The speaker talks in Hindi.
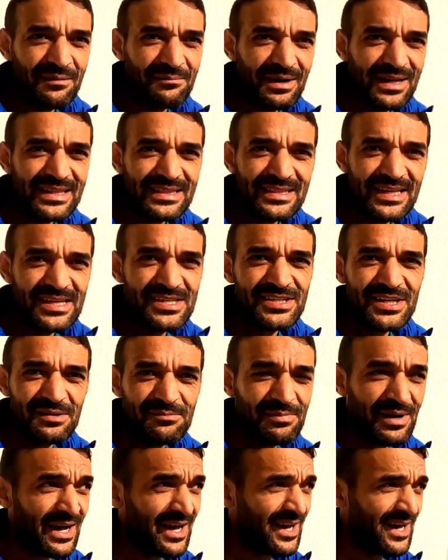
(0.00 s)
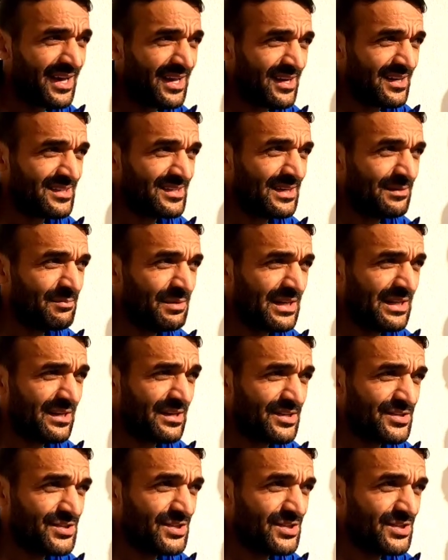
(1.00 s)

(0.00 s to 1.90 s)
हमारे देश के बाहर ये मैंने